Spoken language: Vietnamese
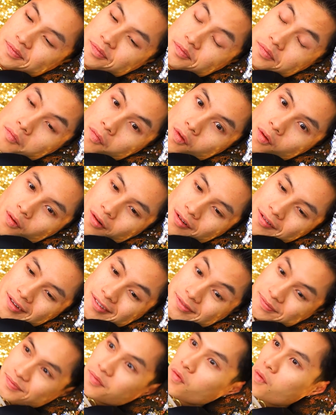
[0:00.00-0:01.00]
Ồ,
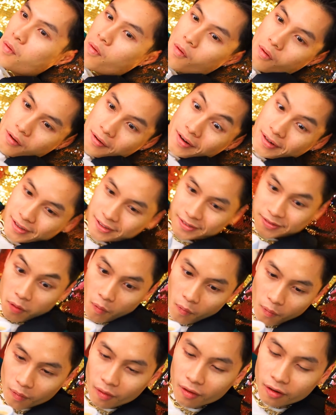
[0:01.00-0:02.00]
hương vị của những hạt cà
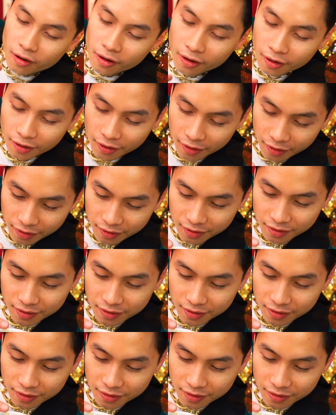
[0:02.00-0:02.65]
phê đắt tiền.